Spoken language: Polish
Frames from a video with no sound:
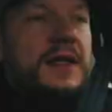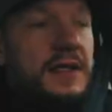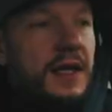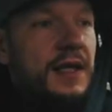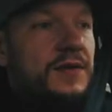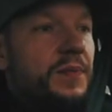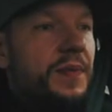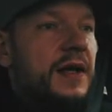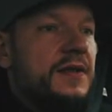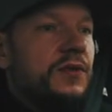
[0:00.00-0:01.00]
I znalazłem
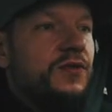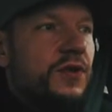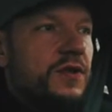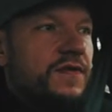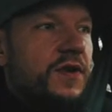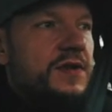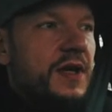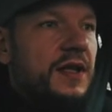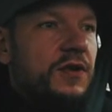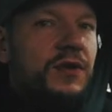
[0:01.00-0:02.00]
bardzo dużo
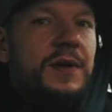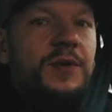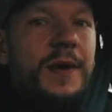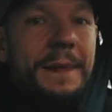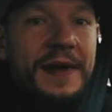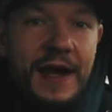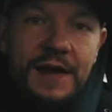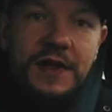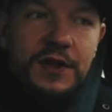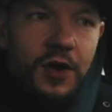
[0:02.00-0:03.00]
rozwiązań, które były prawie